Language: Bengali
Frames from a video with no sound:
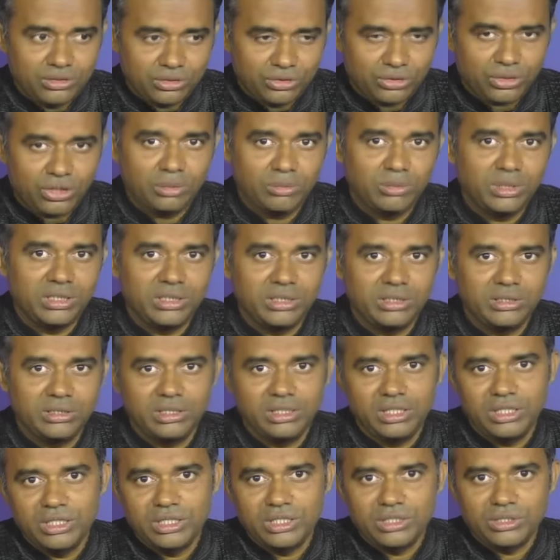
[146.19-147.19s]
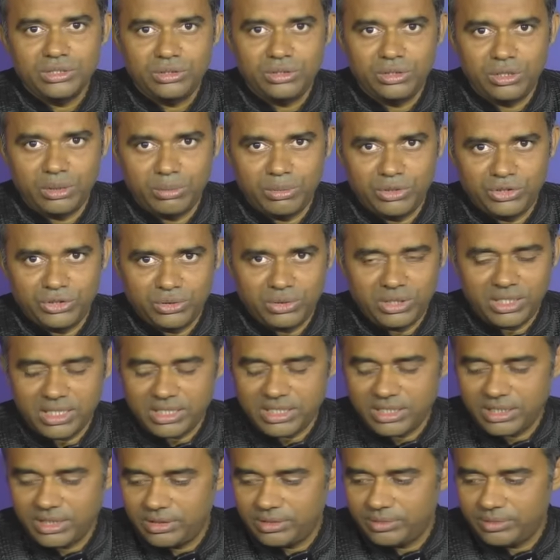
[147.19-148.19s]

সংবাদের শিরোনামে চলে আসেন